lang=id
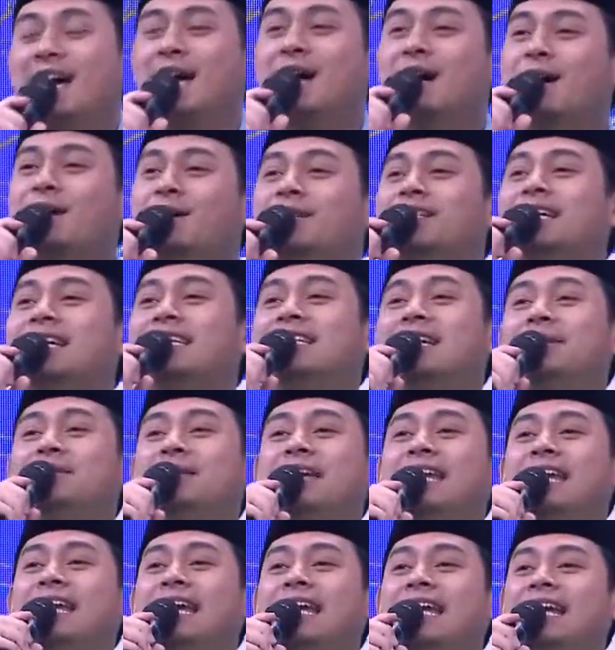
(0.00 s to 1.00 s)
Ustaz saya
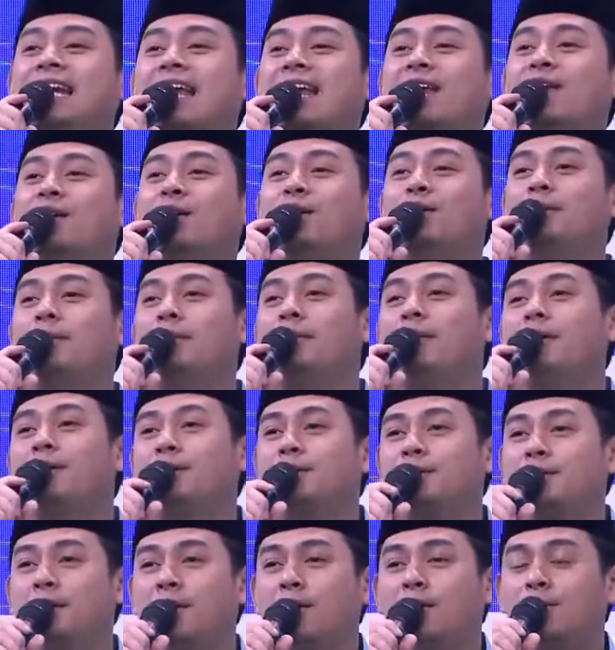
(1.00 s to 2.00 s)
jadi gini dari dulu mama aku
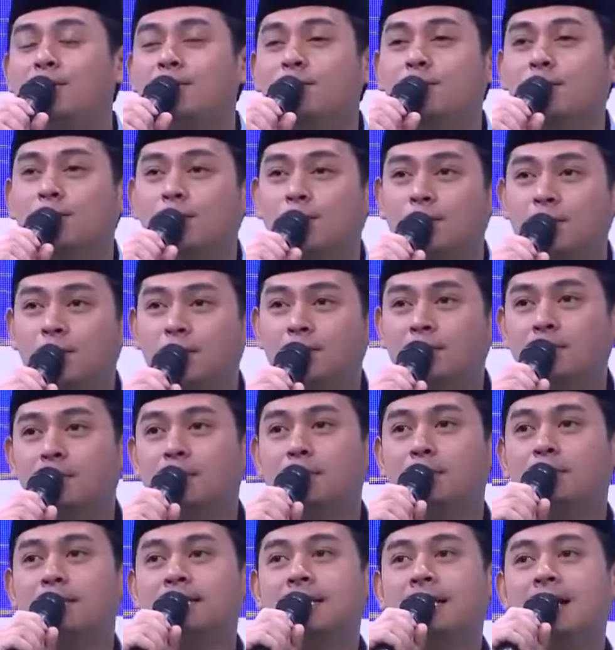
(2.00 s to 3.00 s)
tuh selalu nyuruh
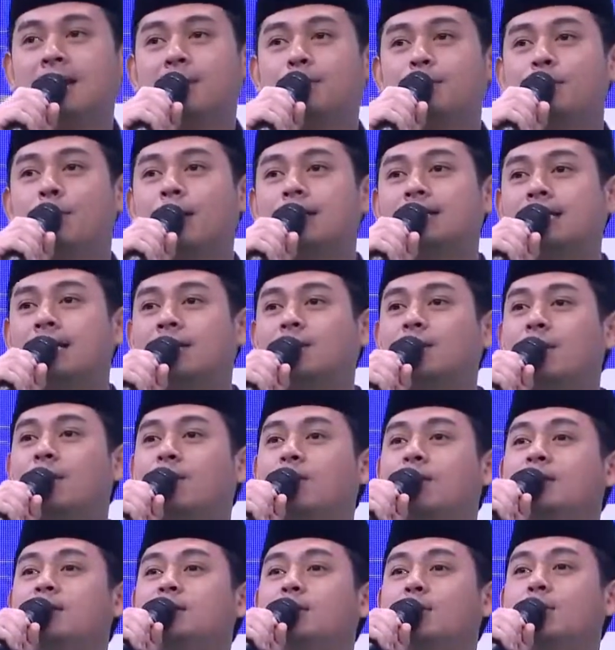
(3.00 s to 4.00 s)
sebelum menjelang puasa itu
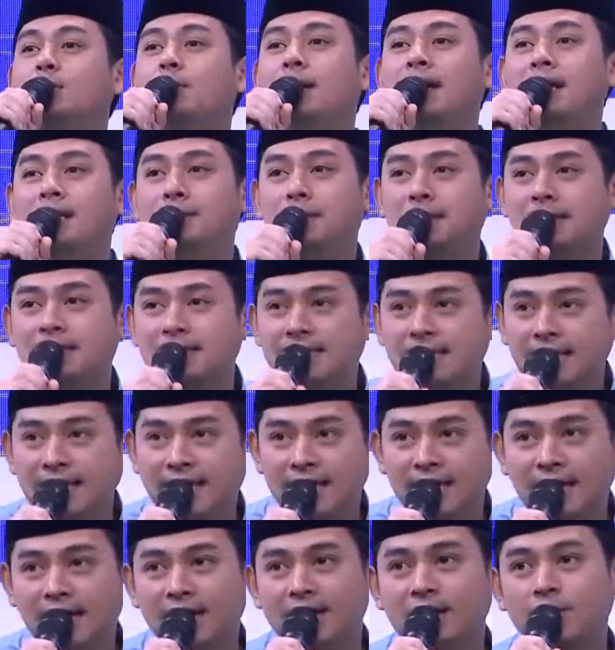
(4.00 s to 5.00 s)
aku disuruh mandi bersih
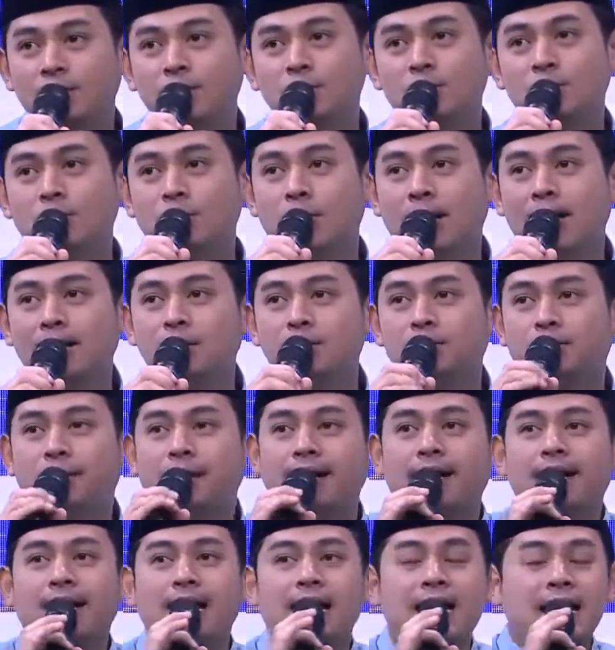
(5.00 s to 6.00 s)
dengan tujuan
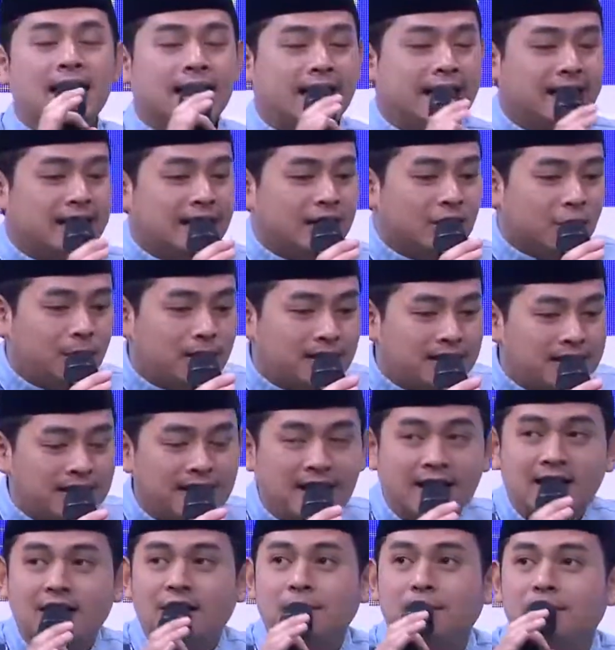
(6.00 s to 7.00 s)
supaya kita itu bersih
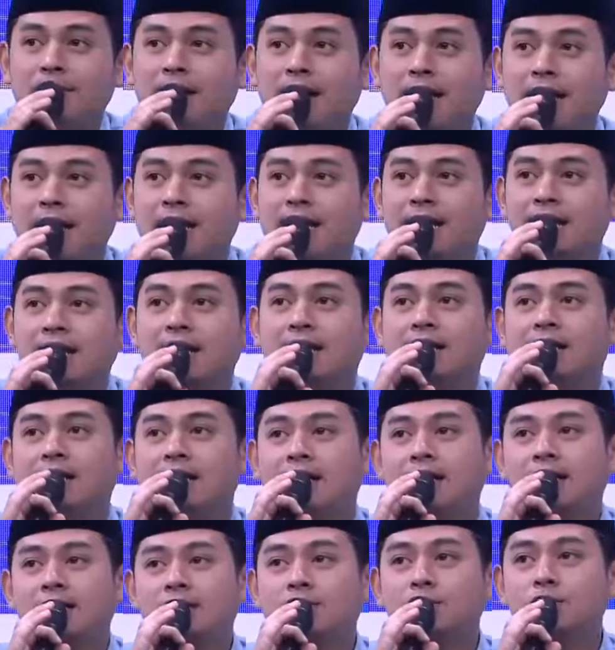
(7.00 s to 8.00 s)
dan kembali ke
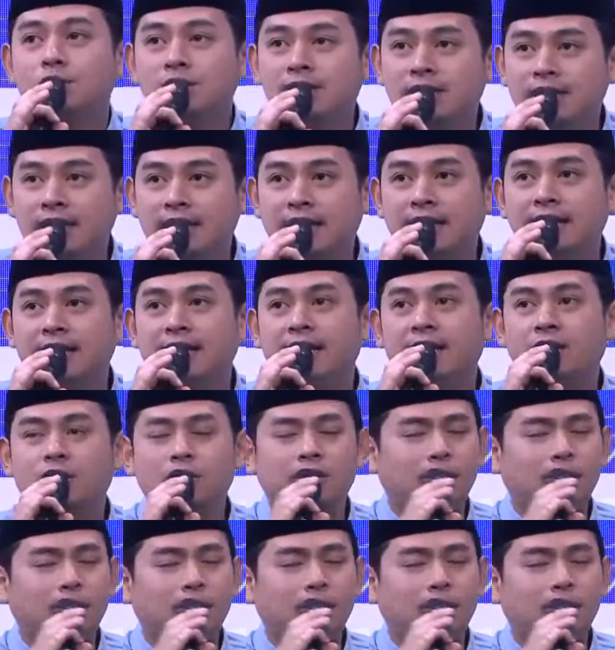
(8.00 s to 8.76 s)
suci gitu.